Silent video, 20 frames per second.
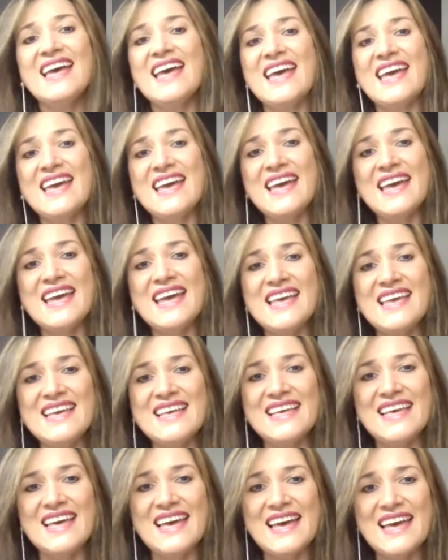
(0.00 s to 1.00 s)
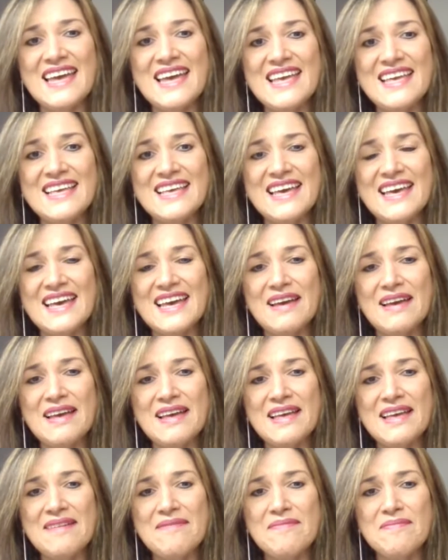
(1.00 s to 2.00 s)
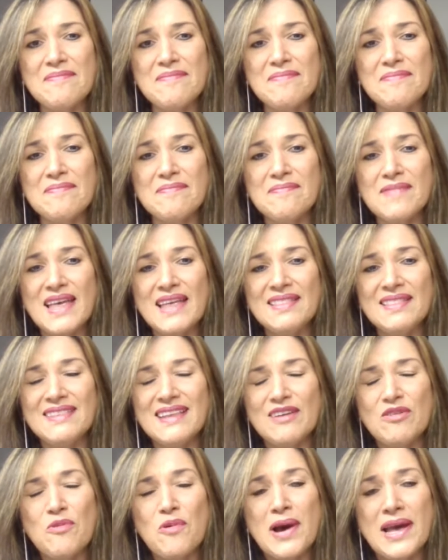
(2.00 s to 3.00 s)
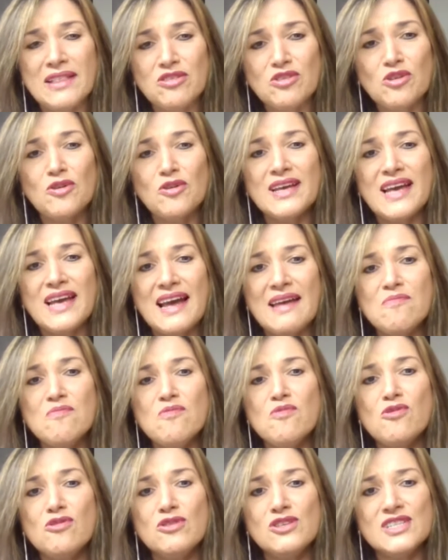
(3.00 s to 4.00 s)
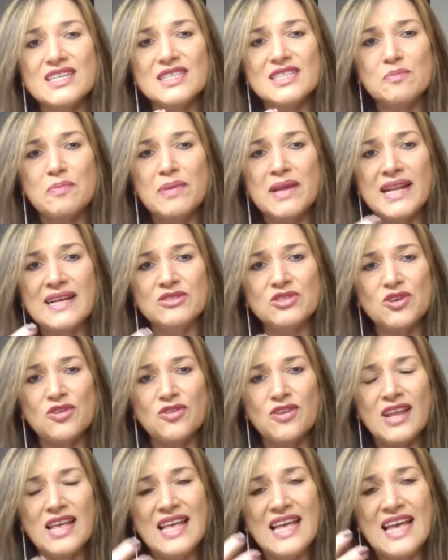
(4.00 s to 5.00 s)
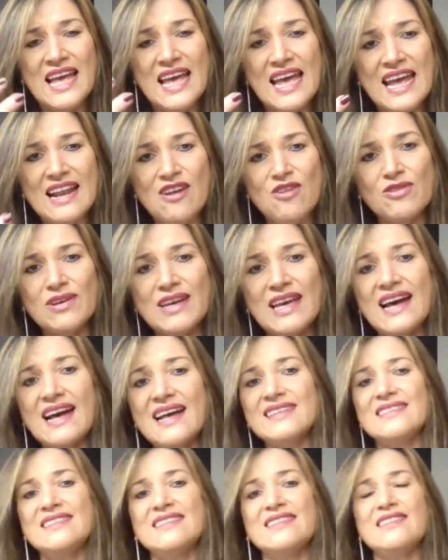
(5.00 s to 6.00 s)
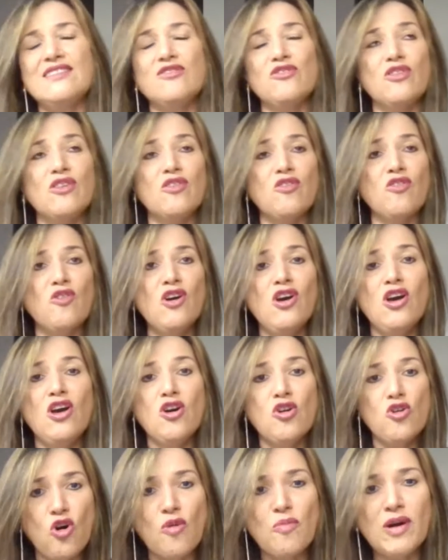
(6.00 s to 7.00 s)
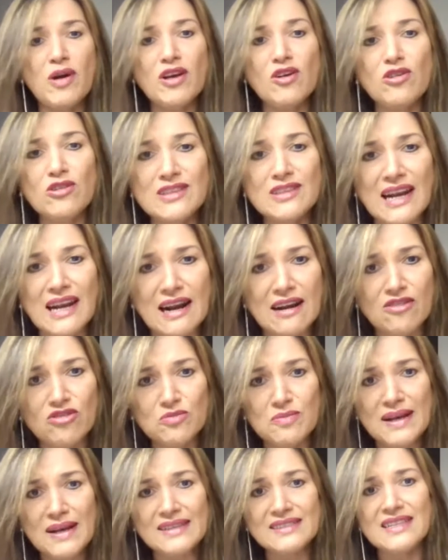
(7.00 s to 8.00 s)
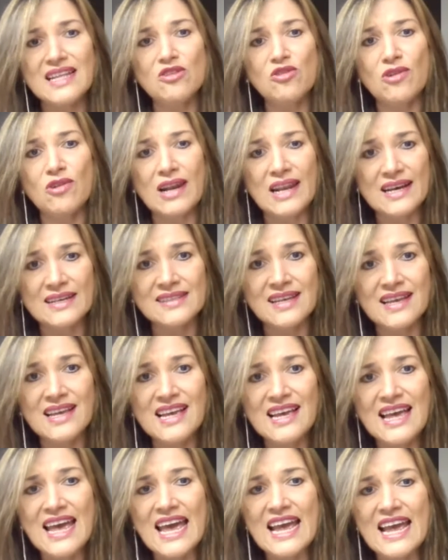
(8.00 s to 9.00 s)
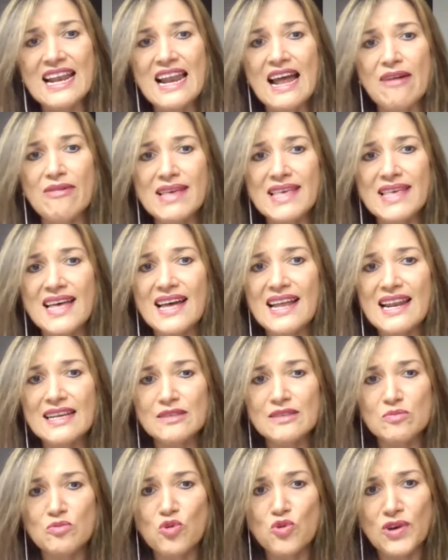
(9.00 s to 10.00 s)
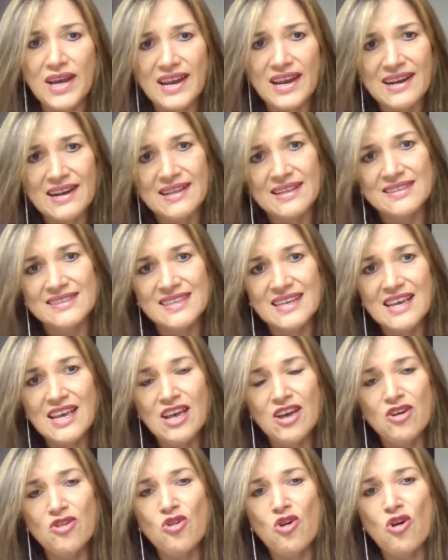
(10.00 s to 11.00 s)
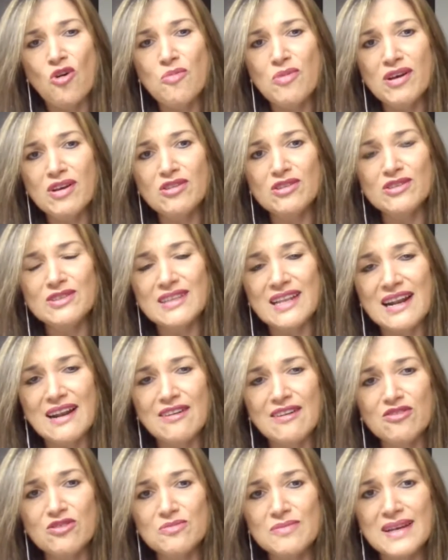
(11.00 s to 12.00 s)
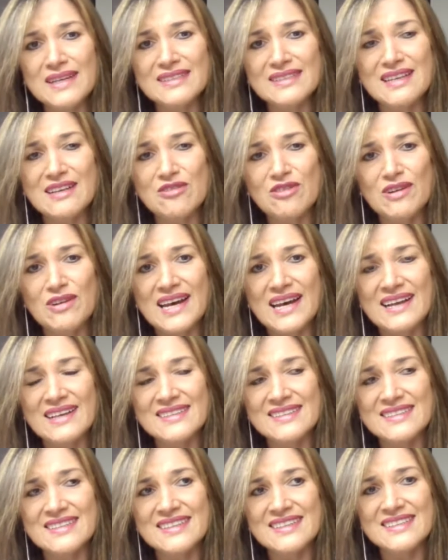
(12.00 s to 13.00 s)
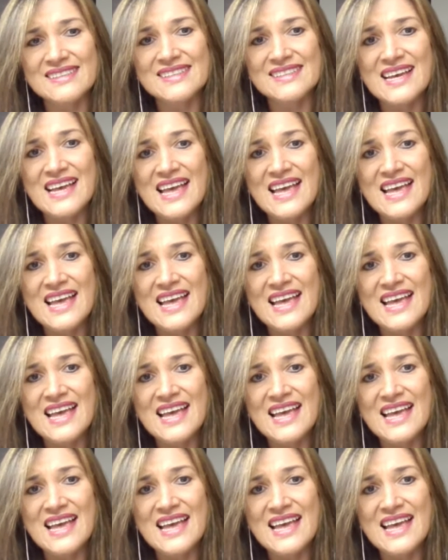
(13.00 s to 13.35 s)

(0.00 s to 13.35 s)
eh, y que, em, encuentro que hay mucha inspiración en lo que haces. Y yo digo, ¿cómo encontrarnos más, Nicolás, en la vida de las mujeres? ¿Cómo encontrarnos más, Nicolás, eh,